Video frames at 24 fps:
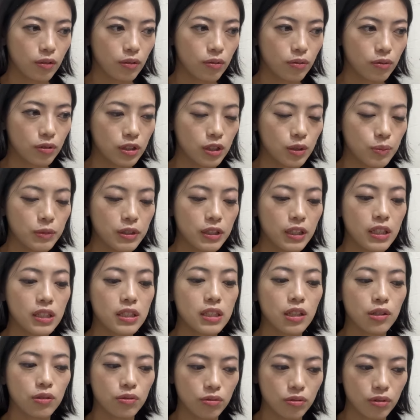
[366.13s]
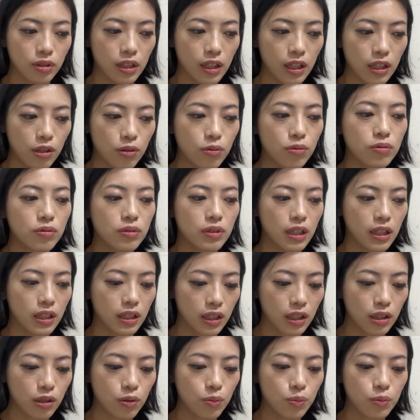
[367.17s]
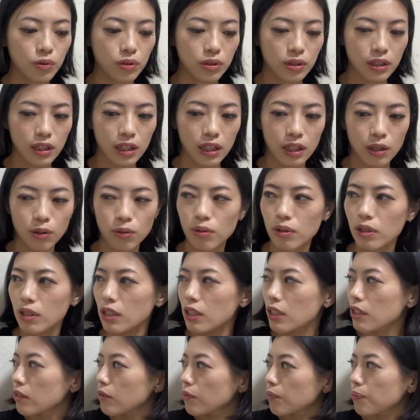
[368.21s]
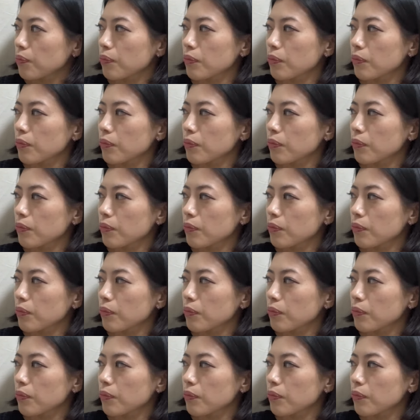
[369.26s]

こう染み出ちゃうので良くないなと思って、これ